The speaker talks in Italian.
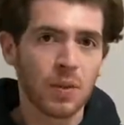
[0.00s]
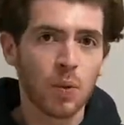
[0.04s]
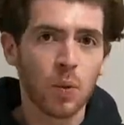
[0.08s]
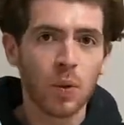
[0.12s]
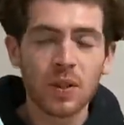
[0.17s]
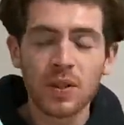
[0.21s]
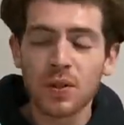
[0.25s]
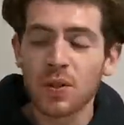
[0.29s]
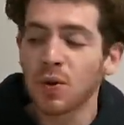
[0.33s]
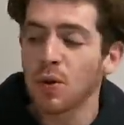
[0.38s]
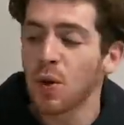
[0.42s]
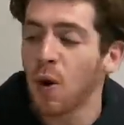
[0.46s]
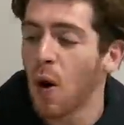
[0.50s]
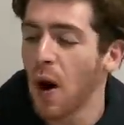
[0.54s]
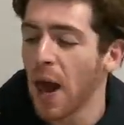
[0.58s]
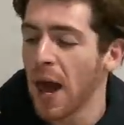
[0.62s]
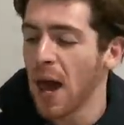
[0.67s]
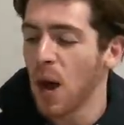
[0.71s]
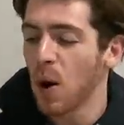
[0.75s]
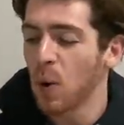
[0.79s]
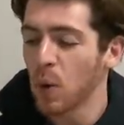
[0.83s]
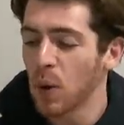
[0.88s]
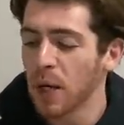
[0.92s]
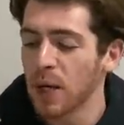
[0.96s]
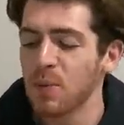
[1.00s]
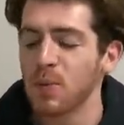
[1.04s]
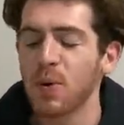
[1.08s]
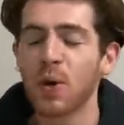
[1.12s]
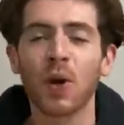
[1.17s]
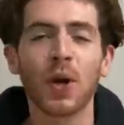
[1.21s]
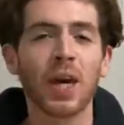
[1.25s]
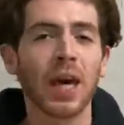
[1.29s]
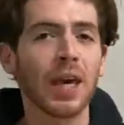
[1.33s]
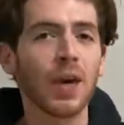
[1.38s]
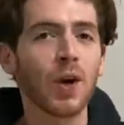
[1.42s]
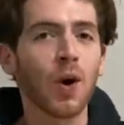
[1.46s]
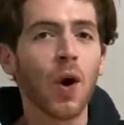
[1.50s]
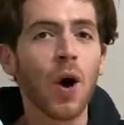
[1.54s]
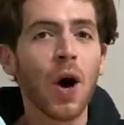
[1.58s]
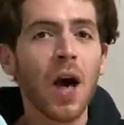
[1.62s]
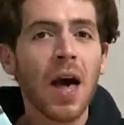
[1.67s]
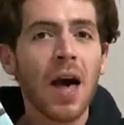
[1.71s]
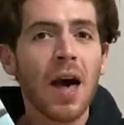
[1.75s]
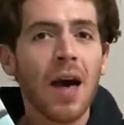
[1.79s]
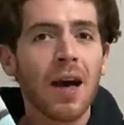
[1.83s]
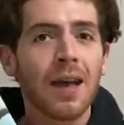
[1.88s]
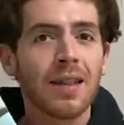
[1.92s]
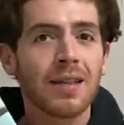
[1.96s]
Questo è un libro che io
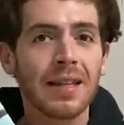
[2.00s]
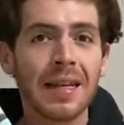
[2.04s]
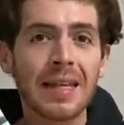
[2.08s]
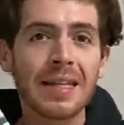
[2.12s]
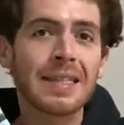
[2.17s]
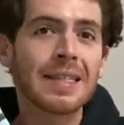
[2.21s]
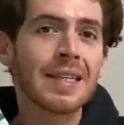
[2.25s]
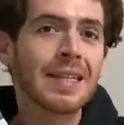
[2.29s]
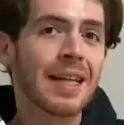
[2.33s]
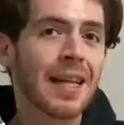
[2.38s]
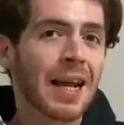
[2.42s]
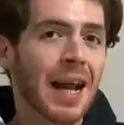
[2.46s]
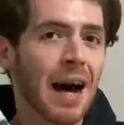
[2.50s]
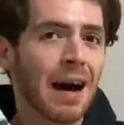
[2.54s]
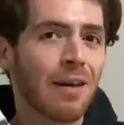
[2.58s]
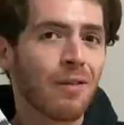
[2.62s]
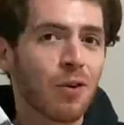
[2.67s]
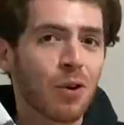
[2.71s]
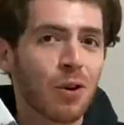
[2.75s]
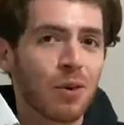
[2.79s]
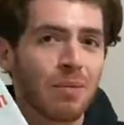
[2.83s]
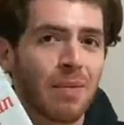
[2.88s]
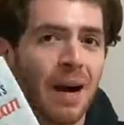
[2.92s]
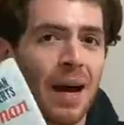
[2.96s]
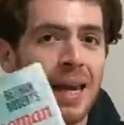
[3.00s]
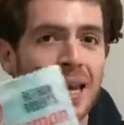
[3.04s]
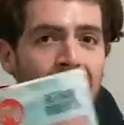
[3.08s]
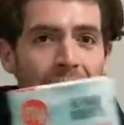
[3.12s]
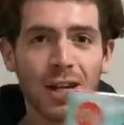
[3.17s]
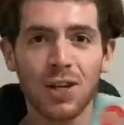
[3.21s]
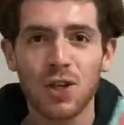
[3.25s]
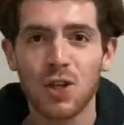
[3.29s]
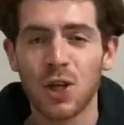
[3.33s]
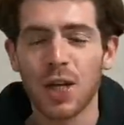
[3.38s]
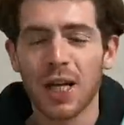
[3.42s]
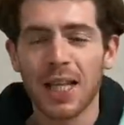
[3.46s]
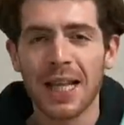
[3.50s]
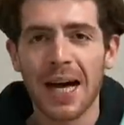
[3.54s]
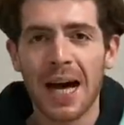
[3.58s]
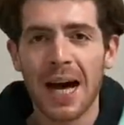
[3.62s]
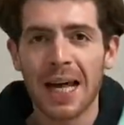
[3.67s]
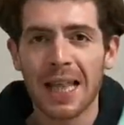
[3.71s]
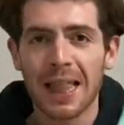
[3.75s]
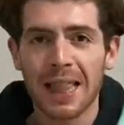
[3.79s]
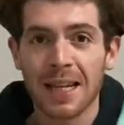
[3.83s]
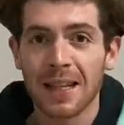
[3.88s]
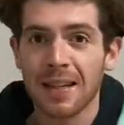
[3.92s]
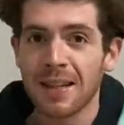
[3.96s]
desideravo ormai leggere
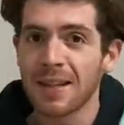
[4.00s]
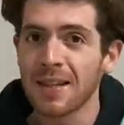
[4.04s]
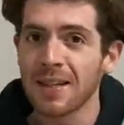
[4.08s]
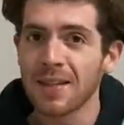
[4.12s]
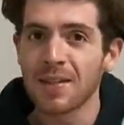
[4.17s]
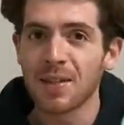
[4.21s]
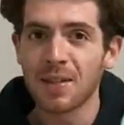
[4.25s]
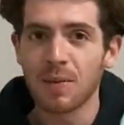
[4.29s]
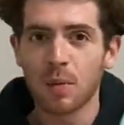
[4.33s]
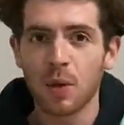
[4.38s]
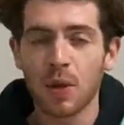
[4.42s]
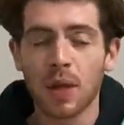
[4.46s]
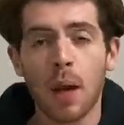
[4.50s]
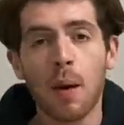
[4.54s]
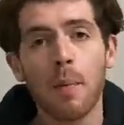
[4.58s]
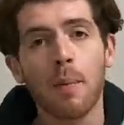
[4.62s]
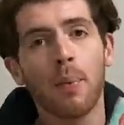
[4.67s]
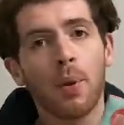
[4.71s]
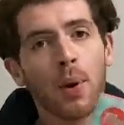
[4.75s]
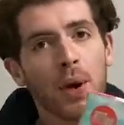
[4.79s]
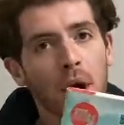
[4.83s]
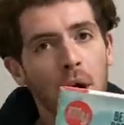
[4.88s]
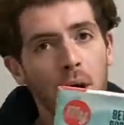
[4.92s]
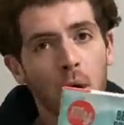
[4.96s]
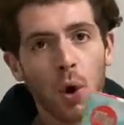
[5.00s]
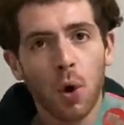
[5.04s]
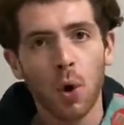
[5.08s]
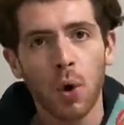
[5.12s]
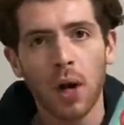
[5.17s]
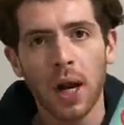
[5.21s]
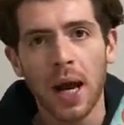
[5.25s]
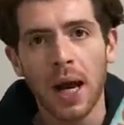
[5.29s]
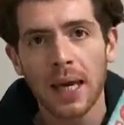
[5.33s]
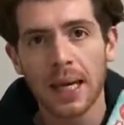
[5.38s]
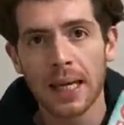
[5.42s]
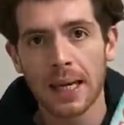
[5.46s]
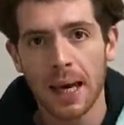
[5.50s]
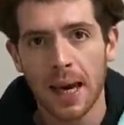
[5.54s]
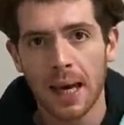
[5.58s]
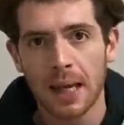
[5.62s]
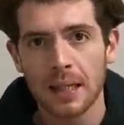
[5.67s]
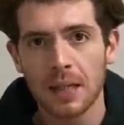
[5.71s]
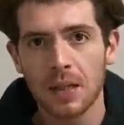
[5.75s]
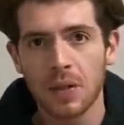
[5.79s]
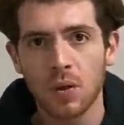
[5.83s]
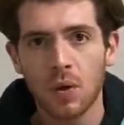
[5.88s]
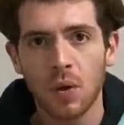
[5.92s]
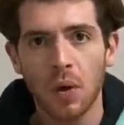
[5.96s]
da tantissimo tempo, era ancora
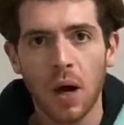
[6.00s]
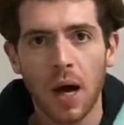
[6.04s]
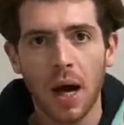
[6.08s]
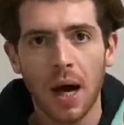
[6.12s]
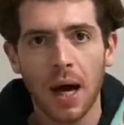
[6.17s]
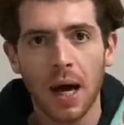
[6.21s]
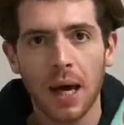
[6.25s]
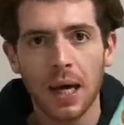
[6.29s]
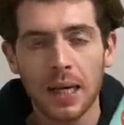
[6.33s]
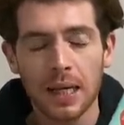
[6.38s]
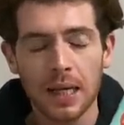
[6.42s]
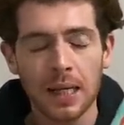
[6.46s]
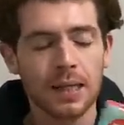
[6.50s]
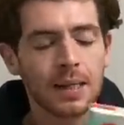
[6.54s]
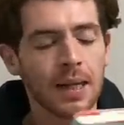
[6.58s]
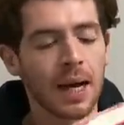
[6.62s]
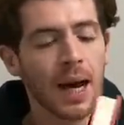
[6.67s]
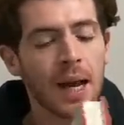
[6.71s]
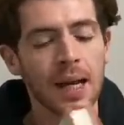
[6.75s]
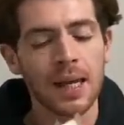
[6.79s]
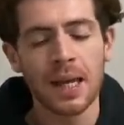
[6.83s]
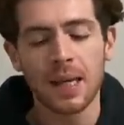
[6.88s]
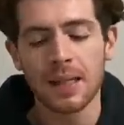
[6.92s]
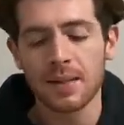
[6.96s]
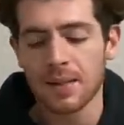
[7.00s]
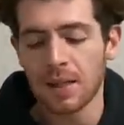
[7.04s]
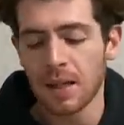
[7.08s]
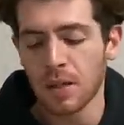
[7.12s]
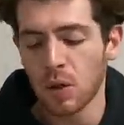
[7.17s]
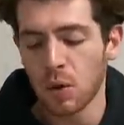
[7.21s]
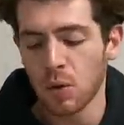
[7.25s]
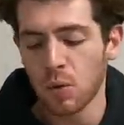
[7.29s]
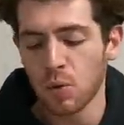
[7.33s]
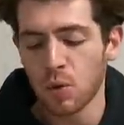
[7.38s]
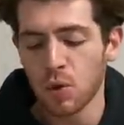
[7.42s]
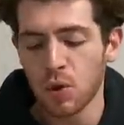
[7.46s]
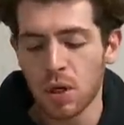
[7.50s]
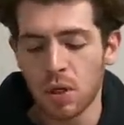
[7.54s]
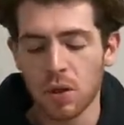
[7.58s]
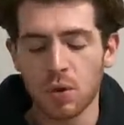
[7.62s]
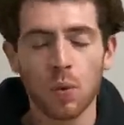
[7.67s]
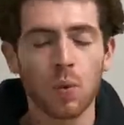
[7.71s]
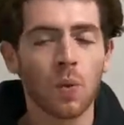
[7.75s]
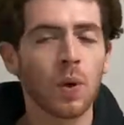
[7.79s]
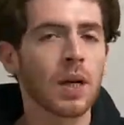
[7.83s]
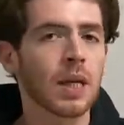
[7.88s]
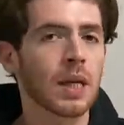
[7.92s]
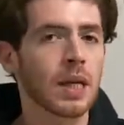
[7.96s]
inedito eh, in Italia, è stato
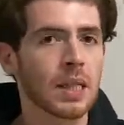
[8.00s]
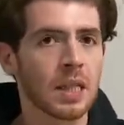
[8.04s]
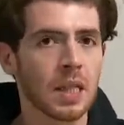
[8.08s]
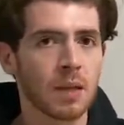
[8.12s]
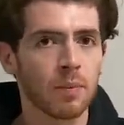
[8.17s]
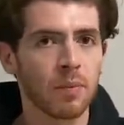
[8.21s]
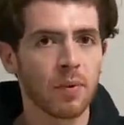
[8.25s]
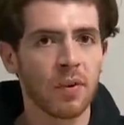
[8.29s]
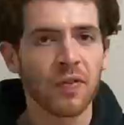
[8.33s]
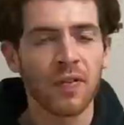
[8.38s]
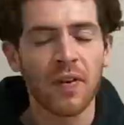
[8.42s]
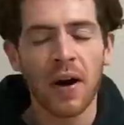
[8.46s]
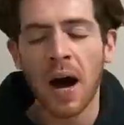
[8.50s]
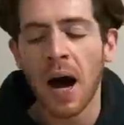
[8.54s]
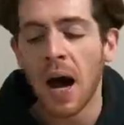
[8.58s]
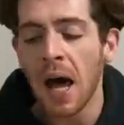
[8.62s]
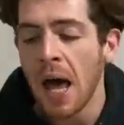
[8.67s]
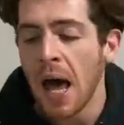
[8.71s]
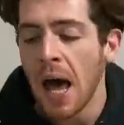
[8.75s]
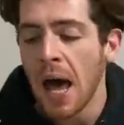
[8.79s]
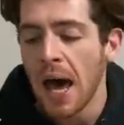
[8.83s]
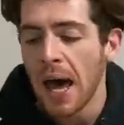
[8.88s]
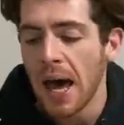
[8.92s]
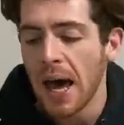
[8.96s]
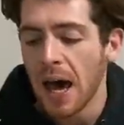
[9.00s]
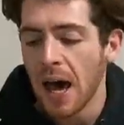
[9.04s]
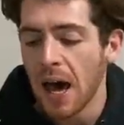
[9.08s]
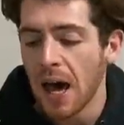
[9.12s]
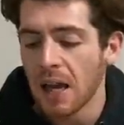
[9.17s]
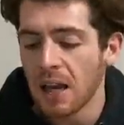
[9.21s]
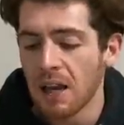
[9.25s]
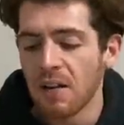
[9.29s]
annunciato qualche tempo fa Uh,